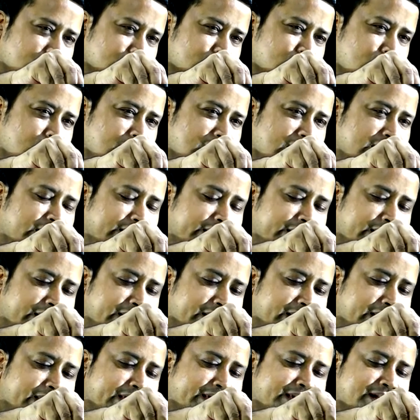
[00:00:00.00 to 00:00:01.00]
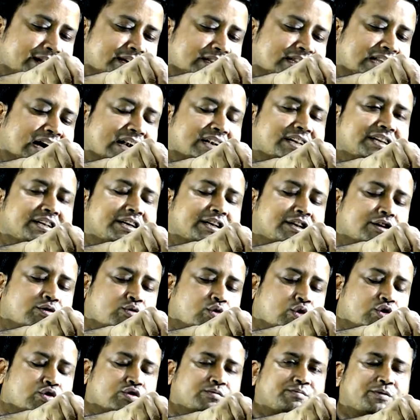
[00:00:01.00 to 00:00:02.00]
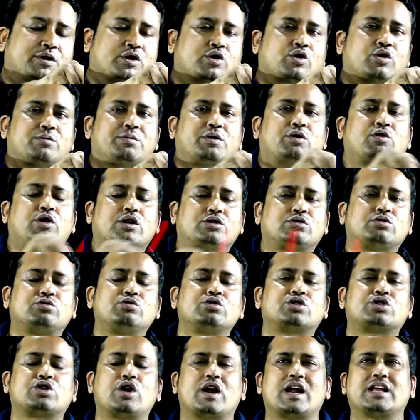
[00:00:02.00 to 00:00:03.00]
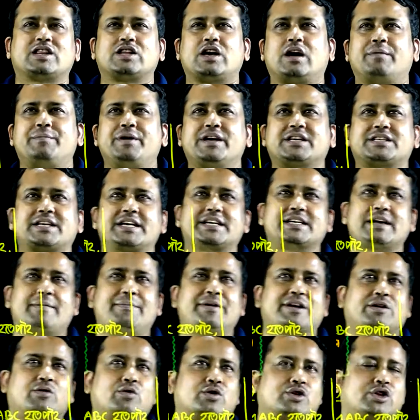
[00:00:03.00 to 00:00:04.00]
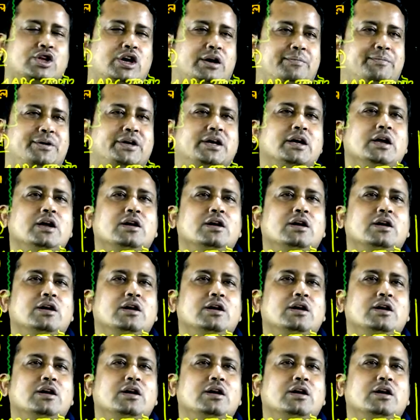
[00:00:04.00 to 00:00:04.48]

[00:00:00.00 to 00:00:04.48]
সরালে এখানে থার্টি ডিগ্রি কোণ উৎপন্ন করবে কতদূর সরাতে হবে সেটা বের করতে হবে